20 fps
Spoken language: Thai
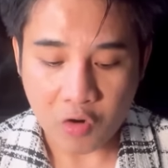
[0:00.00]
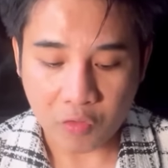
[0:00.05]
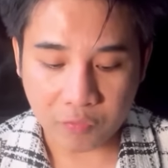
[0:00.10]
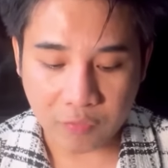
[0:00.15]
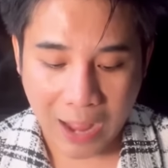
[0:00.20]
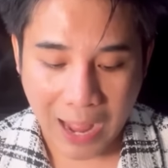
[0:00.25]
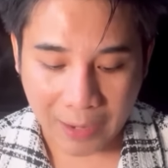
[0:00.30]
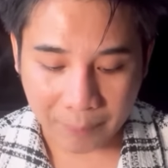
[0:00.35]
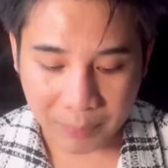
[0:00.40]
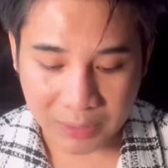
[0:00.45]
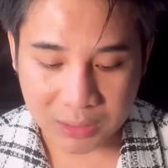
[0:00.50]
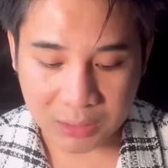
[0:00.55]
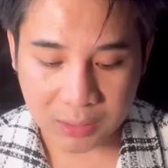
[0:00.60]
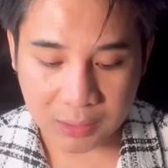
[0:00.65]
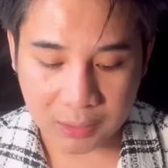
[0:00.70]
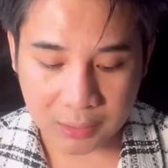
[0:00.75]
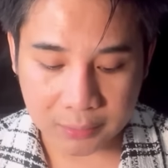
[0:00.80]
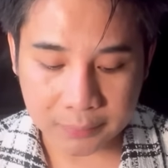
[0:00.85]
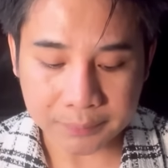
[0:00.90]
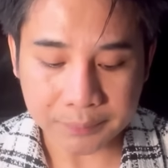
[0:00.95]
ฝากไปถึ
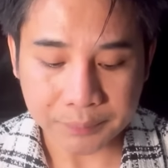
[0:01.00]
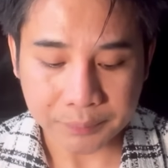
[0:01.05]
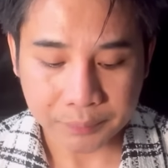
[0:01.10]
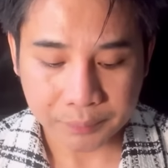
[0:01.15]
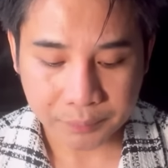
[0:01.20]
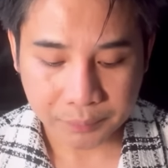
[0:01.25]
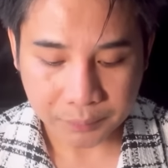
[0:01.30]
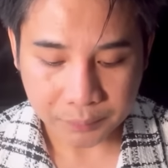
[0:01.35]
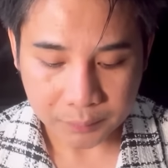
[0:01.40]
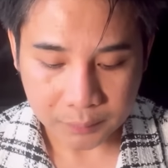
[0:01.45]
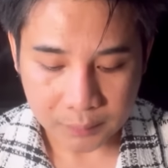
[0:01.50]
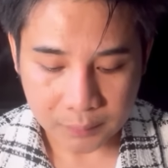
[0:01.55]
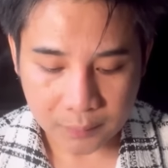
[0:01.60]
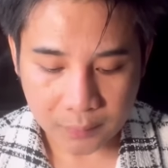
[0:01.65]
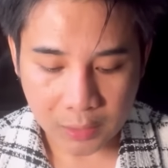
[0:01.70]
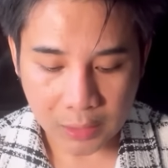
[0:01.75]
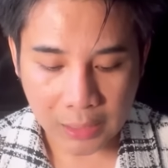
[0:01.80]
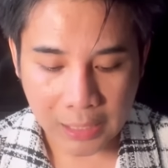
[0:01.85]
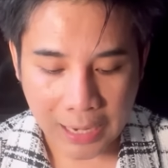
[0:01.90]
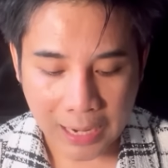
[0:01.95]
ง
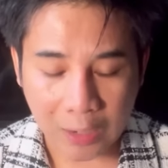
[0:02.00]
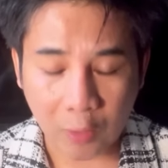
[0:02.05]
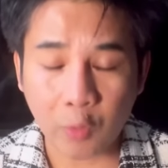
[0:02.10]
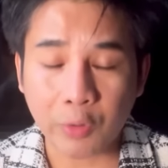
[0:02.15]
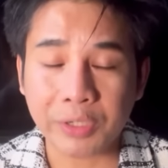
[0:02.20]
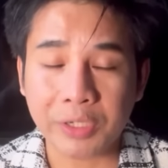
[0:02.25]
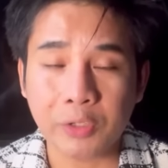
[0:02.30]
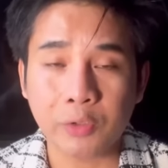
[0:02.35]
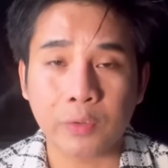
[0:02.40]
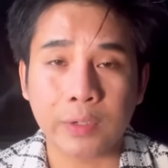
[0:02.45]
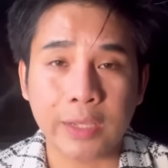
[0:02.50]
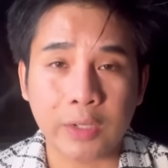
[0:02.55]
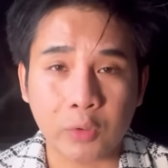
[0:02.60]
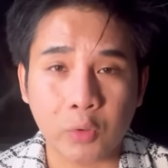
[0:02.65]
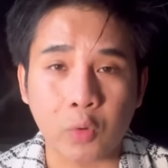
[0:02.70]
คนที่อยู่ใน